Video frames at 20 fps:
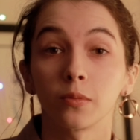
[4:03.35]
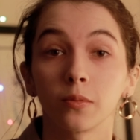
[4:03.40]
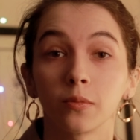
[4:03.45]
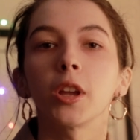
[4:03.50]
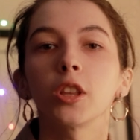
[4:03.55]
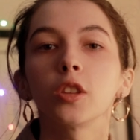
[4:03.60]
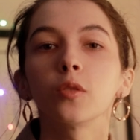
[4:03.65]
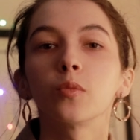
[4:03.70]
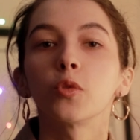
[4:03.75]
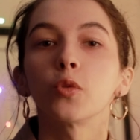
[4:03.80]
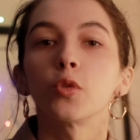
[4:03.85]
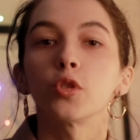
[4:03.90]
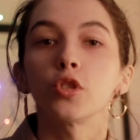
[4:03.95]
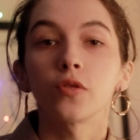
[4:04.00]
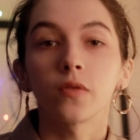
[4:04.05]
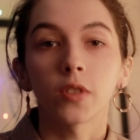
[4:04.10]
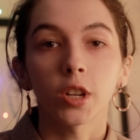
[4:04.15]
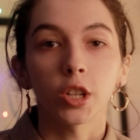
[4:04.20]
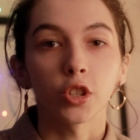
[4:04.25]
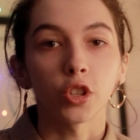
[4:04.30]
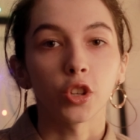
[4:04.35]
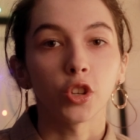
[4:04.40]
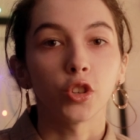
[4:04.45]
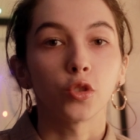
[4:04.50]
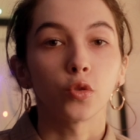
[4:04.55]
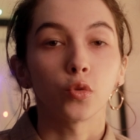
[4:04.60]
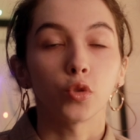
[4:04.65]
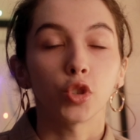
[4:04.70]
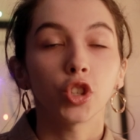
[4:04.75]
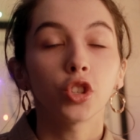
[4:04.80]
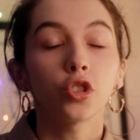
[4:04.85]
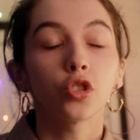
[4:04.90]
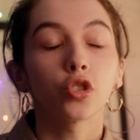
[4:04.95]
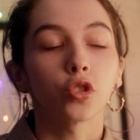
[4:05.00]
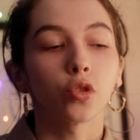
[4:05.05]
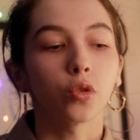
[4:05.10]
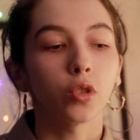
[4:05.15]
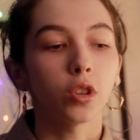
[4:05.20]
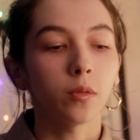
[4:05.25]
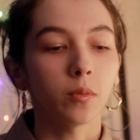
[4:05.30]
Поэтому очень важно изучить,
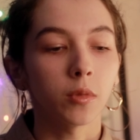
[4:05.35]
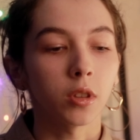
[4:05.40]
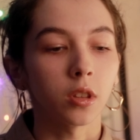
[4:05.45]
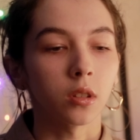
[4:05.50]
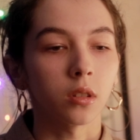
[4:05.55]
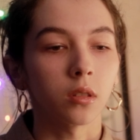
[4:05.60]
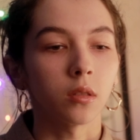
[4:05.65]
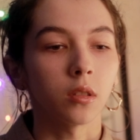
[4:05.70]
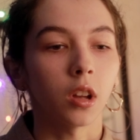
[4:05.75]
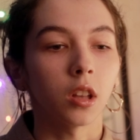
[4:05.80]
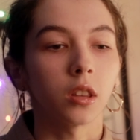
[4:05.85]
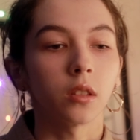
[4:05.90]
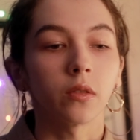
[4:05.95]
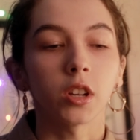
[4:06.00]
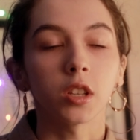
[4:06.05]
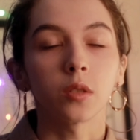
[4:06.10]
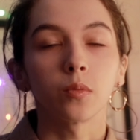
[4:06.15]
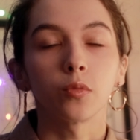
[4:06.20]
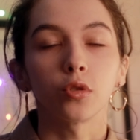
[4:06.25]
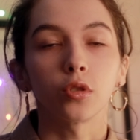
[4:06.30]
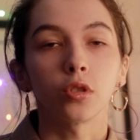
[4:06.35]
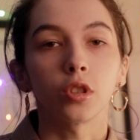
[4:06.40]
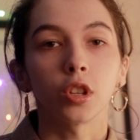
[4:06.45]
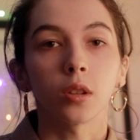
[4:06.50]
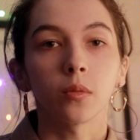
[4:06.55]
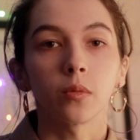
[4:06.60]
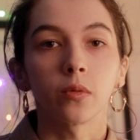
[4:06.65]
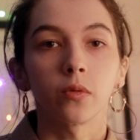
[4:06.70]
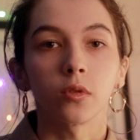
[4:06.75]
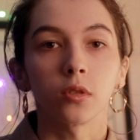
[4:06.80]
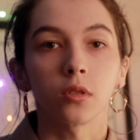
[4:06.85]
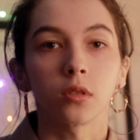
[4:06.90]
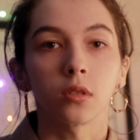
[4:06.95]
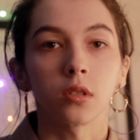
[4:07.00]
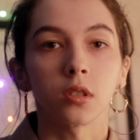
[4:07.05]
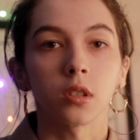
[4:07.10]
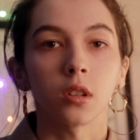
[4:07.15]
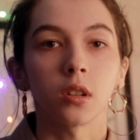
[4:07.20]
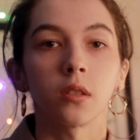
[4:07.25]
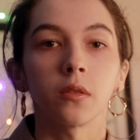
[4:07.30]
что именно от вас будет
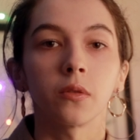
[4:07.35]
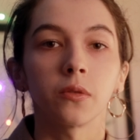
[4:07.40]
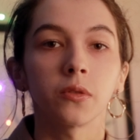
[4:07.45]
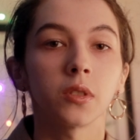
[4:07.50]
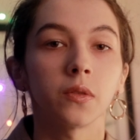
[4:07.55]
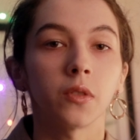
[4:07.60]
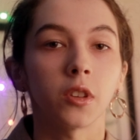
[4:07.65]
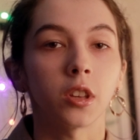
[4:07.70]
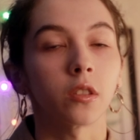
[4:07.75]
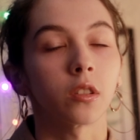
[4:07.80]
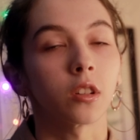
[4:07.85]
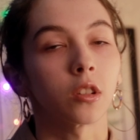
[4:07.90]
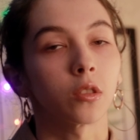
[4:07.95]
требоваться в сфере,